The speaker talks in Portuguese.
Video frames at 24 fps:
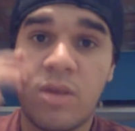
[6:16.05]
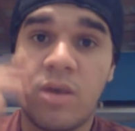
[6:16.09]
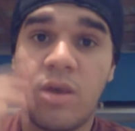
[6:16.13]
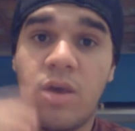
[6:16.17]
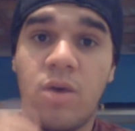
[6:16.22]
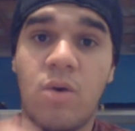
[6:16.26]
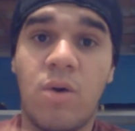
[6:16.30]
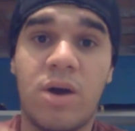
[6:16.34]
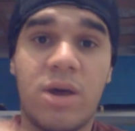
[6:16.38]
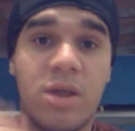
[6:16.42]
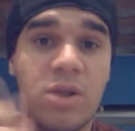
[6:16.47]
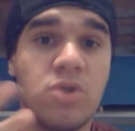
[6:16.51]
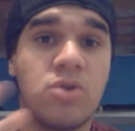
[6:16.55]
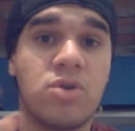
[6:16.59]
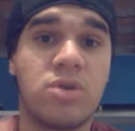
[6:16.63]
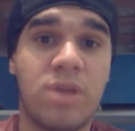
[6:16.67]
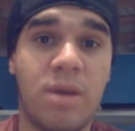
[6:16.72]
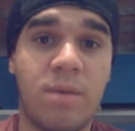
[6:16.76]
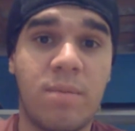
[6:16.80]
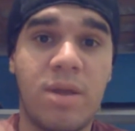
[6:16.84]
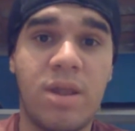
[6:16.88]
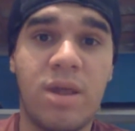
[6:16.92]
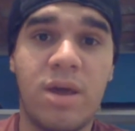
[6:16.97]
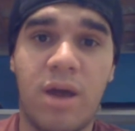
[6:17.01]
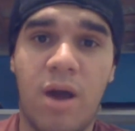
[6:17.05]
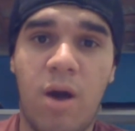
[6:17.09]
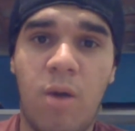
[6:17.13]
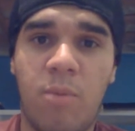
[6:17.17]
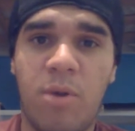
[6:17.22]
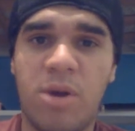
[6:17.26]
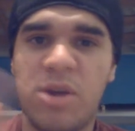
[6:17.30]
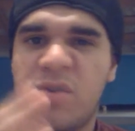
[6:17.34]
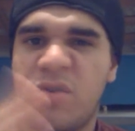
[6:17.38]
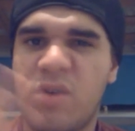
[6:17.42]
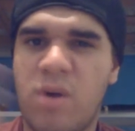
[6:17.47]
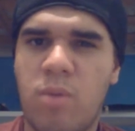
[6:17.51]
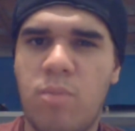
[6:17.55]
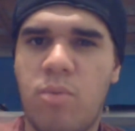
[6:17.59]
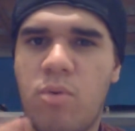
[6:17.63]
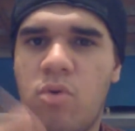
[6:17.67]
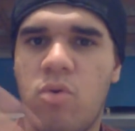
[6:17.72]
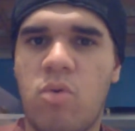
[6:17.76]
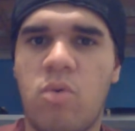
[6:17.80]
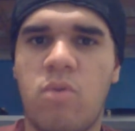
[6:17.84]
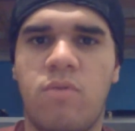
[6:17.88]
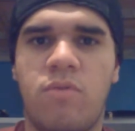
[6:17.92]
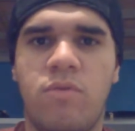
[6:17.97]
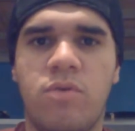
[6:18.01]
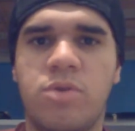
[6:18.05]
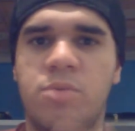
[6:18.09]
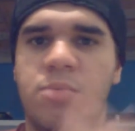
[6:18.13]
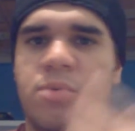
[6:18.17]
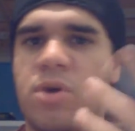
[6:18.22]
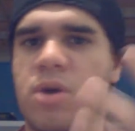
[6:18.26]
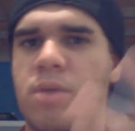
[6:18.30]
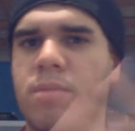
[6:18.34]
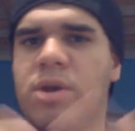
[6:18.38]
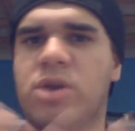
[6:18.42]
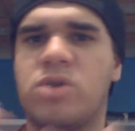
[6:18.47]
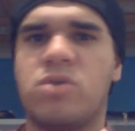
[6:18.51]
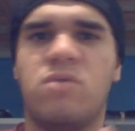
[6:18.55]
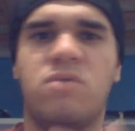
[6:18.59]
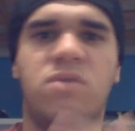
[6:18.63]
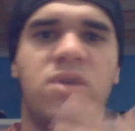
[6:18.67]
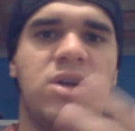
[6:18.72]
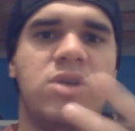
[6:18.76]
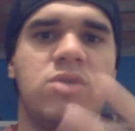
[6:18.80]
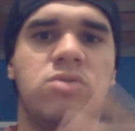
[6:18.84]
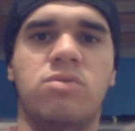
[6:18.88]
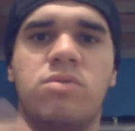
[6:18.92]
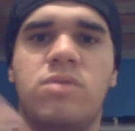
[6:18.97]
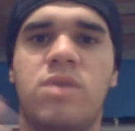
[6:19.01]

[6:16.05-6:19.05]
Eu acredito que tá bem legal. Pode ficar um pouco confuso porque mexe com viagem no